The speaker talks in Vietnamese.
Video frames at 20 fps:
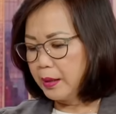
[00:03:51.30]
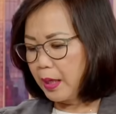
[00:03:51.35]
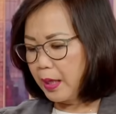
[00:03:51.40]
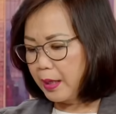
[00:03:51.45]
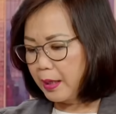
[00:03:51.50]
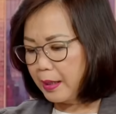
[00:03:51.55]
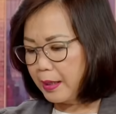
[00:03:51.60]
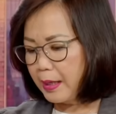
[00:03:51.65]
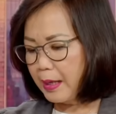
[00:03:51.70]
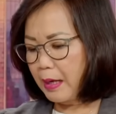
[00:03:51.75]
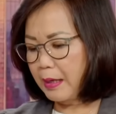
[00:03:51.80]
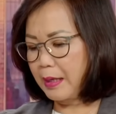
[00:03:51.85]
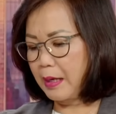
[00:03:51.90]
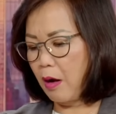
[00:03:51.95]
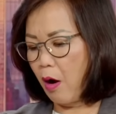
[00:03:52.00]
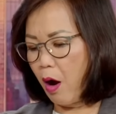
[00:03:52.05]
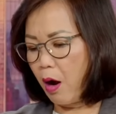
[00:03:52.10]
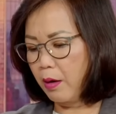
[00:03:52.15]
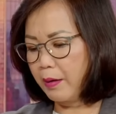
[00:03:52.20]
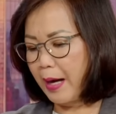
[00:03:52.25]
thì
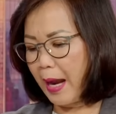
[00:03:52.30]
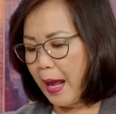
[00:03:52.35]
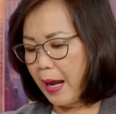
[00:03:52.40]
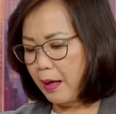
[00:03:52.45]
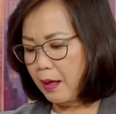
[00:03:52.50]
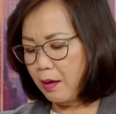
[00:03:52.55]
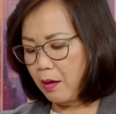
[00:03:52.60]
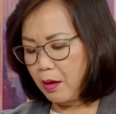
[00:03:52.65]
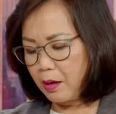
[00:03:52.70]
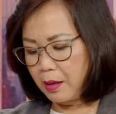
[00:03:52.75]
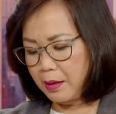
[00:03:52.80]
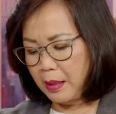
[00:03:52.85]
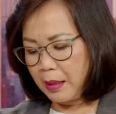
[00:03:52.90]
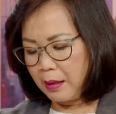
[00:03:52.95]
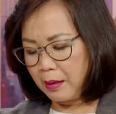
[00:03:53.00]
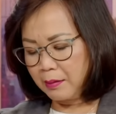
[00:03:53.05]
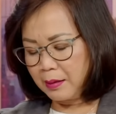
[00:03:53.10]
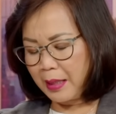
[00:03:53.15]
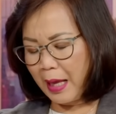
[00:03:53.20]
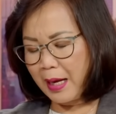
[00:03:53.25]
còn đang
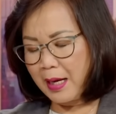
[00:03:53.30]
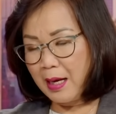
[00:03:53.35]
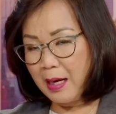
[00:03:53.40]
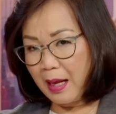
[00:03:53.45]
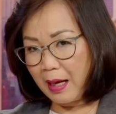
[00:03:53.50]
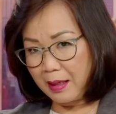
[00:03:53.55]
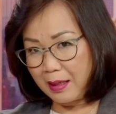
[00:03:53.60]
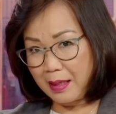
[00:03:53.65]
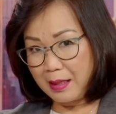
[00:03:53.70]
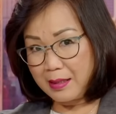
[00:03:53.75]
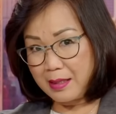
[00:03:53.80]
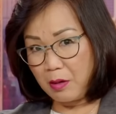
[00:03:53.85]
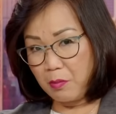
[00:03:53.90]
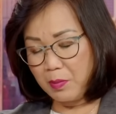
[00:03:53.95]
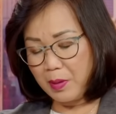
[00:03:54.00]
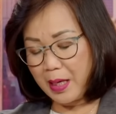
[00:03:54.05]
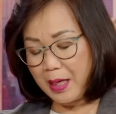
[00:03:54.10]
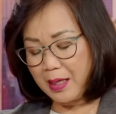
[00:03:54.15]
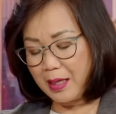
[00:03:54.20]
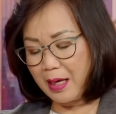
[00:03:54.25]
Ờ, thấy là cái trong
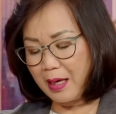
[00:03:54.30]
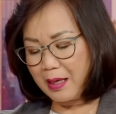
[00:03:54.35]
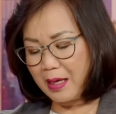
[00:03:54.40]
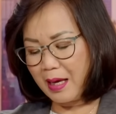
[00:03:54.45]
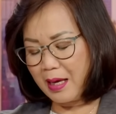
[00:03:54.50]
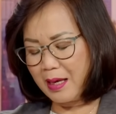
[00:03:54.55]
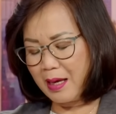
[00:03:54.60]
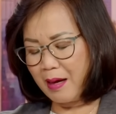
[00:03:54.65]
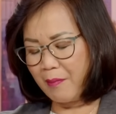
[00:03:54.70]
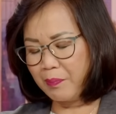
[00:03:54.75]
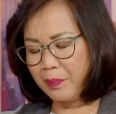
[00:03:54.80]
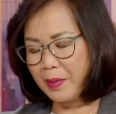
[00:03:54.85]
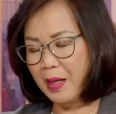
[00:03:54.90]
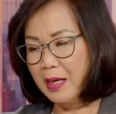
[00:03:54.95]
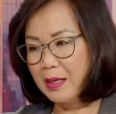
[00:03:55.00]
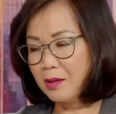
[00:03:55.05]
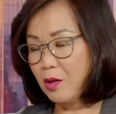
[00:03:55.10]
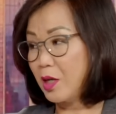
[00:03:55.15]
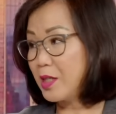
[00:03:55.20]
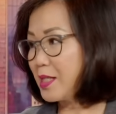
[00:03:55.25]
cái cái cái um,
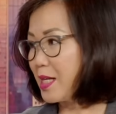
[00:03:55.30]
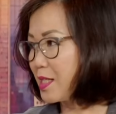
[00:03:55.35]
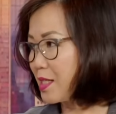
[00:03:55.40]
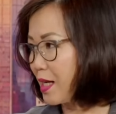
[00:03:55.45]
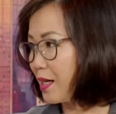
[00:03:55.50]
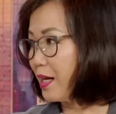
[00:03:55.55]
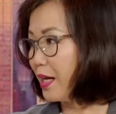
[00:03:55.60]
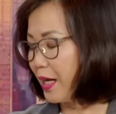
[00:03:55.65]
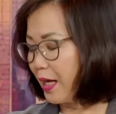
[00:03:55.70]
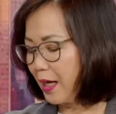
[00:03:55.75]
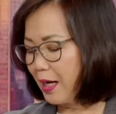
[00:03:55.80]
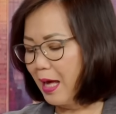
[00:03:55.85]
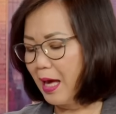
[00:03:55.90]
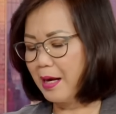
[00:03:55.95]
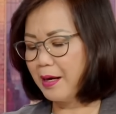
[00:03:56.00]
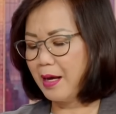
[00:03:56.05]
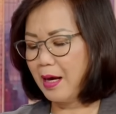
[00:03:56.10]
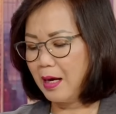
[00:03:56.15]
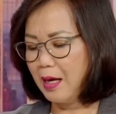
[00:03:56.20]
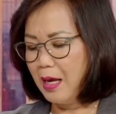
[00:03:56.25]
recession hiện
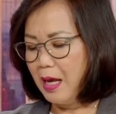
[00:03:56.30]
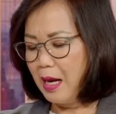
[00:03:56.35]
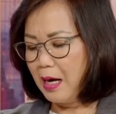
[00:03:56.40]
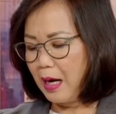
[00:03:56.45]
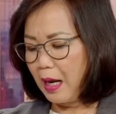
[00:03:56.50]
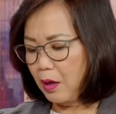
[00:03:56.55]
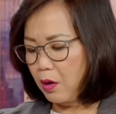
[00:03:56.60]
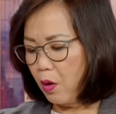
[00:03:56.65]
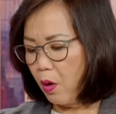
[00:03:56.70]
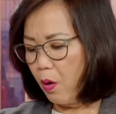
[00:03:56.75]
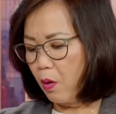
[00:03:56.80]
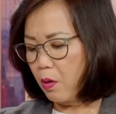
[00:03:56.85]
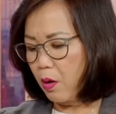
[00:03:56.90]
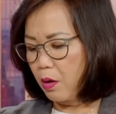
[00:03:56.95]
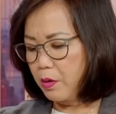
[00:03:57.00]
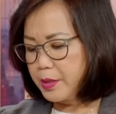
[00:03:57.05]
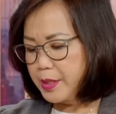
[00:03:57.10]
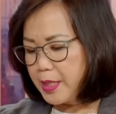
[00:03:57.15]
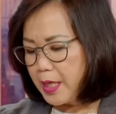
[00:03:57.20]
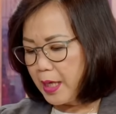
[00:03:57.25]
lên á là cô
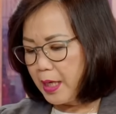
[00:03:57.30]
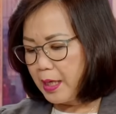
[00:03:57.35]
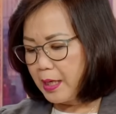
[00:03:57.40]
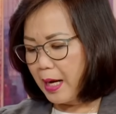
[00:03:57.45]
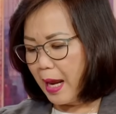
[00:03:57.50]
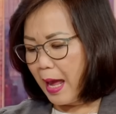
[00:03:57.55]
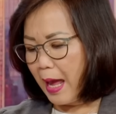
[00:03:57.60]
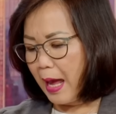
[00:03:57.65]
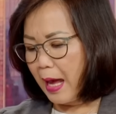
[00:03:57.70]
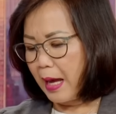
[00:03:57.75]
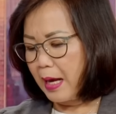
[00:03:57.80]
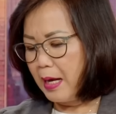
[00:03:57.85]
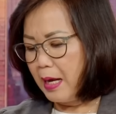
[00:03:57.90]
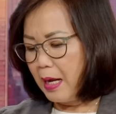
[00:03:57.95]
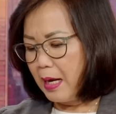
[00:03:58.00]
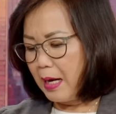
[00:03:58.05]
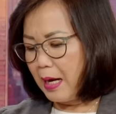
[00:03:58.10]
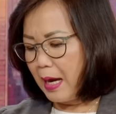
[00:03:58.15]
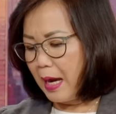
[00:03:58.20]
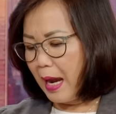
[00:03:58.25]
còn chi ra
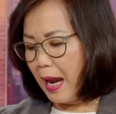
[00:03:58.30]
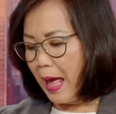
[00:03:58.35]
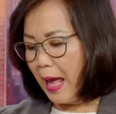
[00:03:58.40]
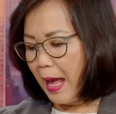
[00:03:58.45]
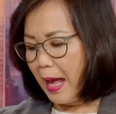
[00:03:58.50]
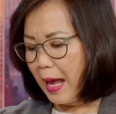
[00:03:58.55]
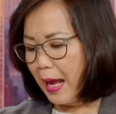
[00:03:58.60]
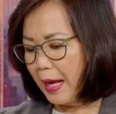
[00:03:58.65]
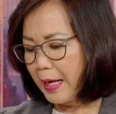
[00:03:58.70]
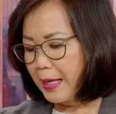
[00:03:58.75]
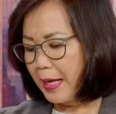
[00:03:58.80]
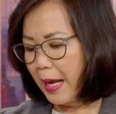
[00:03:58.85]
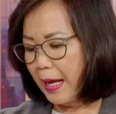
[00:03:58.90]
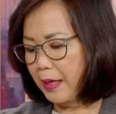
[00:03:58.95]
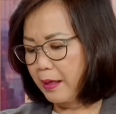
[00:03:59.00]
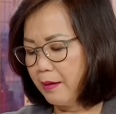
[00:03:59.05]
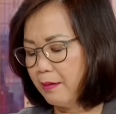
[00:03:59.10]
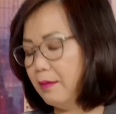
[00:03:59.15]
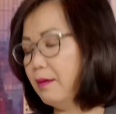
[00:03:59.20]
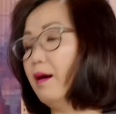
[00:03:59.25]
là
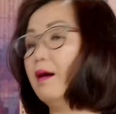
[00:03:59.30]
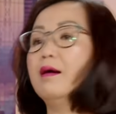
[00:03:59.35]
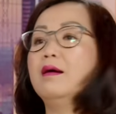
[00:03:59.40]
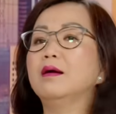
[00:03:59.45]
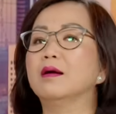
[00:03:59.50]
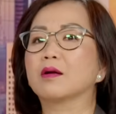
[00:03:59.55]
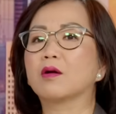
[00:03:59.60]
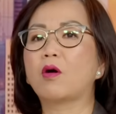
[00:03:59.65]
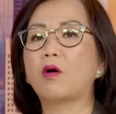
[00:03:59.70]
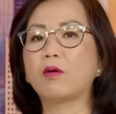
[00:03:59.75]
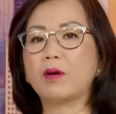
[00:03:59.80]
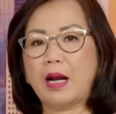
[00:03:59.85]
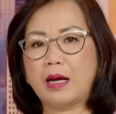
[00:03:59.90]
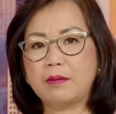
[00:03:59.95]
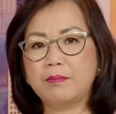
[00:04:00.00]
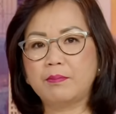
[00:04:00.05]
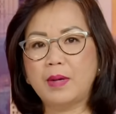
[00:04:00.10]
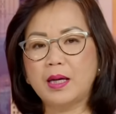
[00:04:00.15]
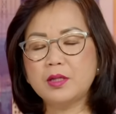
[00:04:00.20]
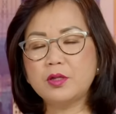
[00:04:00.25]
2.000 nữa cô đã
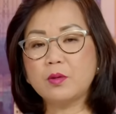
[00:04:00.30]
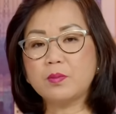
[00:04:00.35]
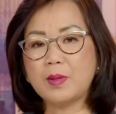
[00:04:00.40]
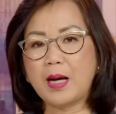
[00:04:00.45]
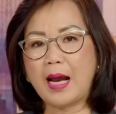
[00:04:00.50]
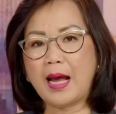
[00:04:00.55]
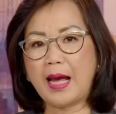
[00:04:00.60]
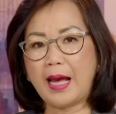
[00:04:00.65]
mới rút ra